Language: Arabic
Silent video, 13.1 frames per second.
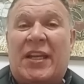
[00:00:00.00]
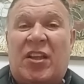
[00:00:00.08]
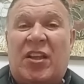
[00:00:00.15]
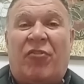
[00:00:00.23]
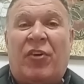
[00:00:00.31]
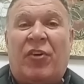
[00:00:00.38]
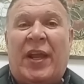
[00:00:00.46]
شمال
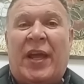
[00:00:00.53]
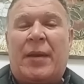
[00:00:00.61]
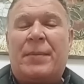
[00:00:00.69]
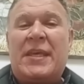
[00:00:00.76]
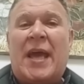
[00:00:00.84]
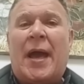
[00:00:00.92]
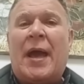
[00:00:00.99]
الضفة
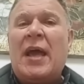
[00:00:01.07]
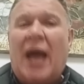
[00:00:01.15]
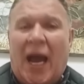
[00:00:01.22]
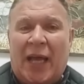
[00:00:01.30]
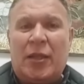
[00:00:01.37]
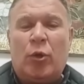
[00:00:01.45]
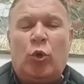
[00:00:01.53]
الغربية
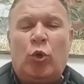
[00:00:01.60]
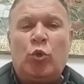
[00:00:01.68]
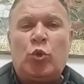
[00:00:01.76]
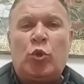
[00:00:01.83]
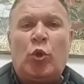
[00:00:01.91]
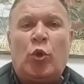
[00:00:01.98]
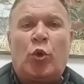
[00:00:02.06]
على الحدود
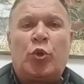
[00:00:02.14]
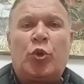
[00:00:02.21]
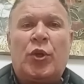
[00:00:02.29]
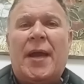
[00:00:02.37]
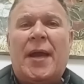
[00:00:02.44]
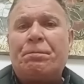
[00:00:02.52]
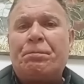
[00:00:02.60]

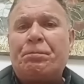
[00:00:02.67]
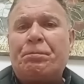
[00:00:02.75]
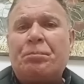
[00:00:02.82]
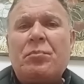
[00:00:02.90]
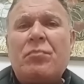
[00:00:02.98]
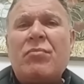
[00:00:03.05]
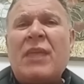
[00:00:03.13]
الأردنية
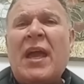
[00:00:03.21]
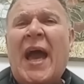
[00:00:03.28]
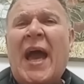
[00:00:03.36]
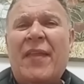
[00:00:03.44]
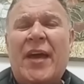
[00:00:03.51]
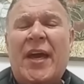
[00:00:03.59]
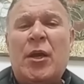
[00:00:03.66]

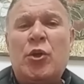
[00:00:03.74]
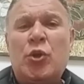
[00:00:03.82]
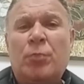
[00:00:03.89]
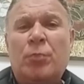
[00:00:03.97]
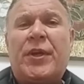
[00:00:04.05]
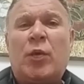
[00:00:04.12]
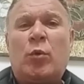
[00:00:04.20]
هذا
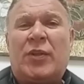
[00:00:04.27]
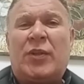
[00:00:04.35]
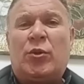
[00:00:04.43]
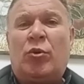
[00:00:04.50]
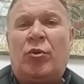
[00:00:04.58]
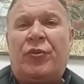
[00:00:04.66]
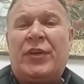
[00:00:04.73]
يمكن
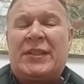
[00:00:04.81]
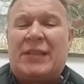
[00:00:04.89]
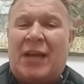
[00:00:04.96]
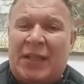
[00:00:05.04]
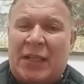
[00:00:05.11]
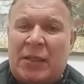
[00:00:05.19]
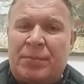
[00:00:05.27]
وضعه في
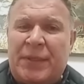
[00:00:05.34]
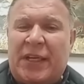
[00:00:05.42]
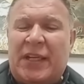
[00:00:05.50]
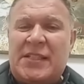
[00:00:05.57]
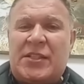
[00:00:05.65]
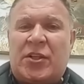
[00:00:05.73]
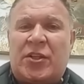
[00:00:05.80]
اطار تطبيق
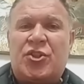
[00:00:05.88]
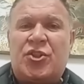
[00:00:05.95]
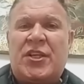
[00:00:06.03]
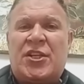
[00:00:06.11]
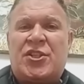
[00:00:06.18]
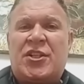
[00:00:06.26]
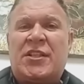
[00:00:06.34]

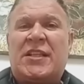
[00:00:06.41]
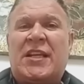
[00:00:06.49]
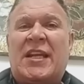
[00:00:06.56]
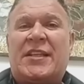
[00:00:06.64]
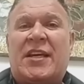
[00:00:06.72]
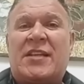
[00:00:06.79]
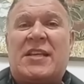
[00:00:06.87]
الاستراتيجيه الجديده
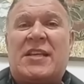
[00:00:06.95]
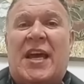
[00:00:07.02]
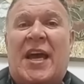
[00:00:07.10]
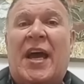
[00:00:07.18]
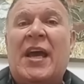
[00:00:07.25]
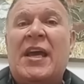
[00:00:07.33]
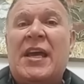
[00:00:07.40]
التي
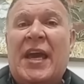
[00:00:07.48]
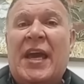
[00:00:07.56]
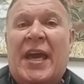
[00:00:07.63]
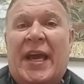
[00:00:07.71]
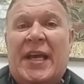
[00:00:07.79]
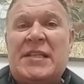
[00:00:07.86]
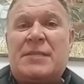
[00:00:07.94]
يرساها
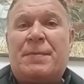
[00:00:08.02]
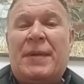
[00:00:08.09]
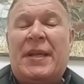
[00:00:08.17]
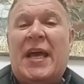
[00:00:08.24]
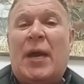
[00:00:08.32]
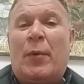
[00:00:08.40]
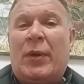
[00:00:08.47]
آه، حزب
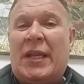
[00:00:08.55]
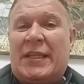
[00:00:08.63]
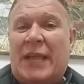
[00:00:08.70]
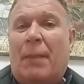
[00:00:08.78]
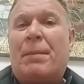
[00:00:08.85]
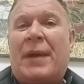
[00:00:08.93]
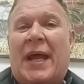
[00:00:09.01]
الله
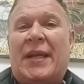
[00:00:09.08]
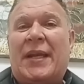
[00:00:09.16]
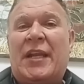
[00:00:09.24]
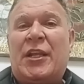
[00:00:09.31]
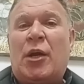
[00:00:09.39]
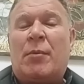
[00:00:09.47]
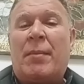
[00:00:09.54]
والتي عبر
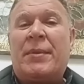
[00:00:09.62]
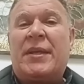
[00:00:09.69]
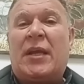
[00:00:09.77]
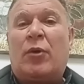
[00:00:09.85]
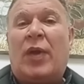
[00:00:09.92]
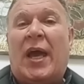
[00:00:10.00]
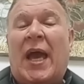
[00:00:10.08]
عنها اليوم
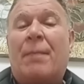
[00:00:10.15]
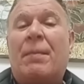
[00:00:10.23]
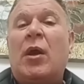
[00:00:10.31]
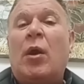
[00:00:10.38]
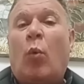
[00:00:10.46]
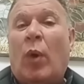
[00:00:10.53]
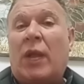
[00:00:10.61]
امينه العام
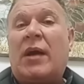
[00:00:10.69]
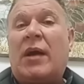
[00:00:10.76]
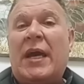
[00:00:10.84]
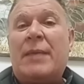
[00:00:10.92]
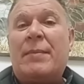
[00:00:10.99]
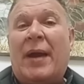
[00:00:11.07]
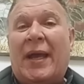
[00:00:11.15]

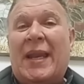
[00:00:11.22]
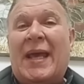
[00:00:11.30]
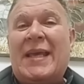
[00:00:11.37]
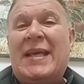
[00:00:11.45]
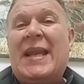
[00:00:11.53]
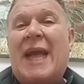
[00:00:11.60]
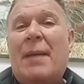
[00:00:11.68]
والقائمه
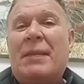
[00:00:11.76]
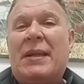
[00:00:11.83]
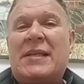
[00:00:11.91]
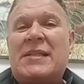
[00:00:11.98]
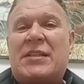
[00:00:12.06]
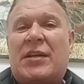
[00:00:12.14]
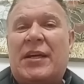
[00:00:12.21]
على ايلام
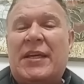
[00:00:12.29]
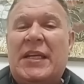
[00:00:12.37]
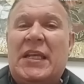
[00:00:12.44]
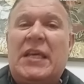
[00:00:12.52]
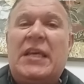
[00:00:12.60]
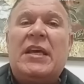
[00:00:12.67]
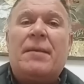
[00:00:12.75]

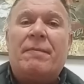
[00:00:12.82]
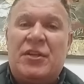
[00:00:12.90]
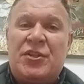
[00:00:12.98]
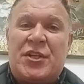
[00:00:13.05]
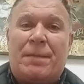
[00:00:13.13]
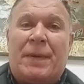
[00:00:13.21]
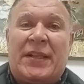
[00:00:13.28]
الاسرائيلي
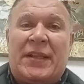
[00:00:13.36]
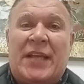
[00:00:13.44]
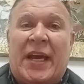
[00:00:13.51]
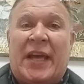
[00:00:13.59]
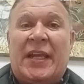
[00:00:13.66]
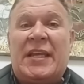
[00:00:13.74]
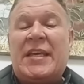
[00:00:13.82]
بالجبهه نعم.
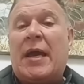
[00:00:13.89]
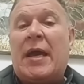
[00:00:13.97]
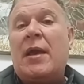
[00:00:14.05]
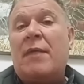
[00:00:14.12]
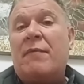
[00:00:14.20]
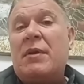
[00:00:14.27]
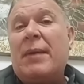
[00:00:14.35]

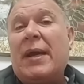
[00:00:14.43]
الداخليه.